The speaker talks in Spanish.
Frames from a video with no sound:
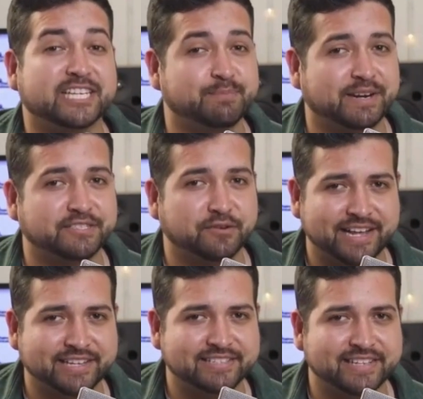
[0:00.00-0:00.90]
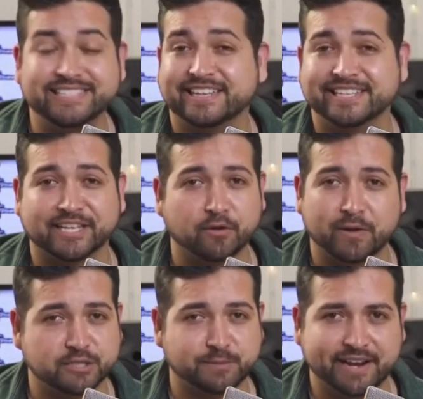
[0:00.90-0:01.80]
otras personas y sientes que no lo
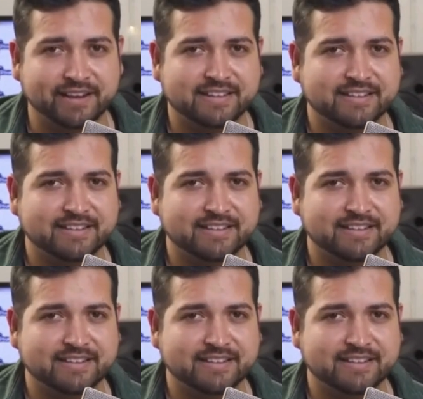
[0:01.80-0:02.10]
haces bien?